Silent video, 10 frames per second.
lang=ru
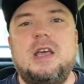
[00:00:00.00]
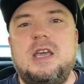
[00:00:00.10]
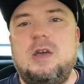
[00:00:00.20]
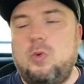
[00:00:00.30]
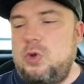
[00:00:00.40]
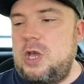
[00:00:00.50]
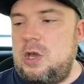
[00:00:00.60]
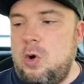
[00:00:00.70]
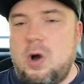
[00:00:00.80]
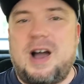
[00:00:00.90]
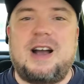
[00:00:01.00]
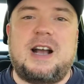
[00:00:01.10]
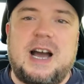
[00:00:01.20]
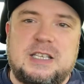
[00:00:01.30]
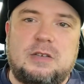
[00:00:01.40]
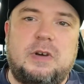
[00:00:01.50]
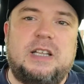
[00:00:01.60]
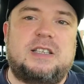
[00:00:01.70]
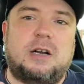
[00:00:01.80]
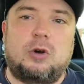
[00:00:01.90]
И у нее,
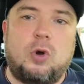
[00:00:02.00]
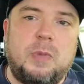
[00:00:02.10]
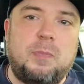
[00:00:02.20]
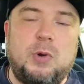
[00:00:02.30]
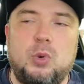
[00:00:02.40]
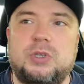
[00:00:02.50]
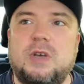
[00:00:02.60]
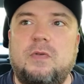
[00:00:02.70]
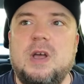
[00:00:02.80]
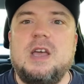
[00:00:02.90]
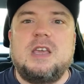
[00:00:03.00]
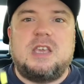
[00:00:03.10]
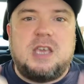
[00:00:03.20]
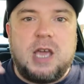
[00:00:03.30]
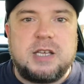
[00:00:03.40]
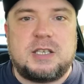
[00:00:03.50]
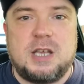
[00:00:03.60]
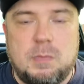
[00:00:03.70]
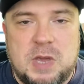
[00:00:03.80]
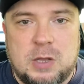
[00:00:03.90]
оказывается, кроме плюсов, есть
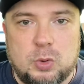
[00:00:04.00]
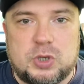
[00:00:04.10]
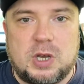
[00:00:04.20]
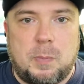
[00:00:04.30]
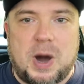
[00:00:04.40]
и минусы.